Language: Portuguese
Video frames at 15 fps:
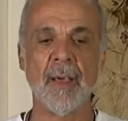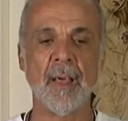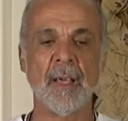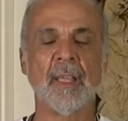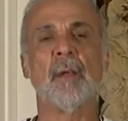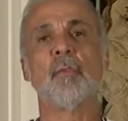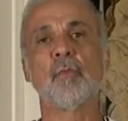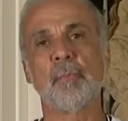Em
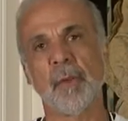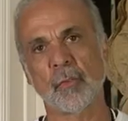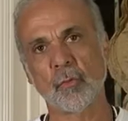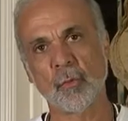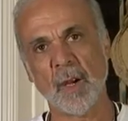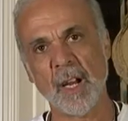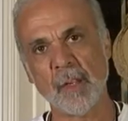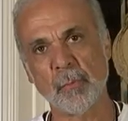termos
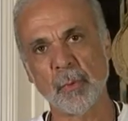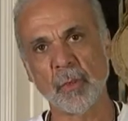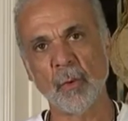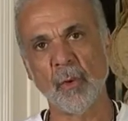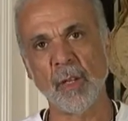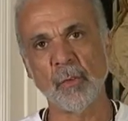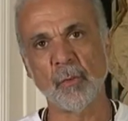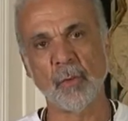pessoais, porque o
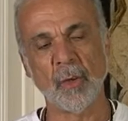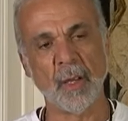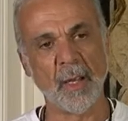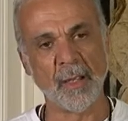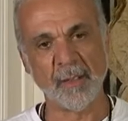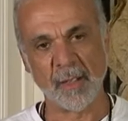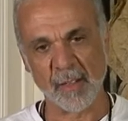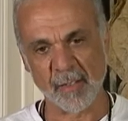livro é
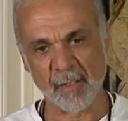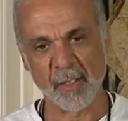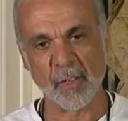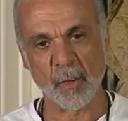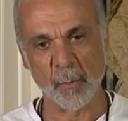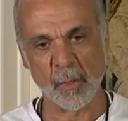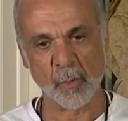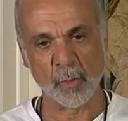interessante
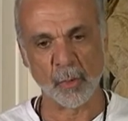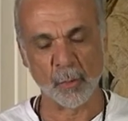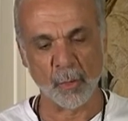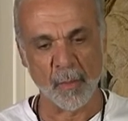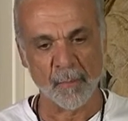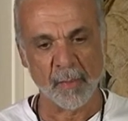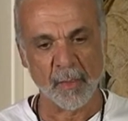realmente quando